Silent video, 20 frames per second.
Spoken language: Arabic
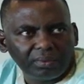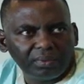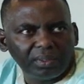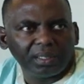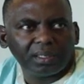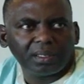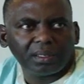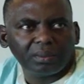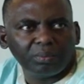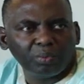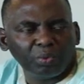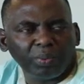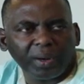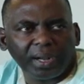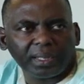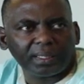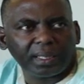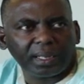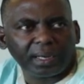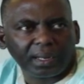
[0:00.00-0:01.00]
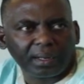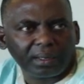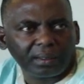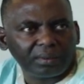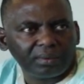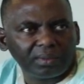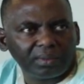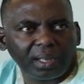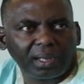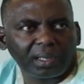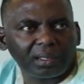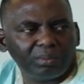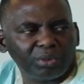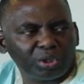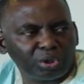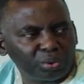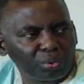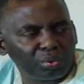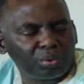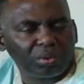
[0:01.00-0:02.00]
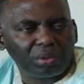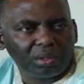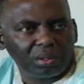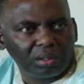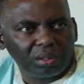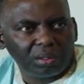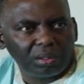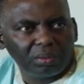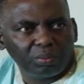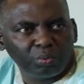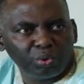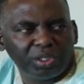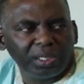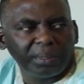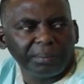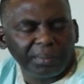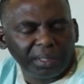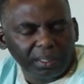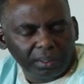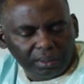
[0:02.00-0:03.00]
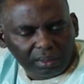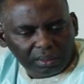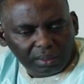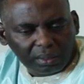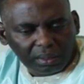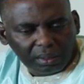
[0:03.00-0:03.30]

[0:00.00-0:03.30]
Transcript: ذيك المبادرة ذاك المشروع المدمر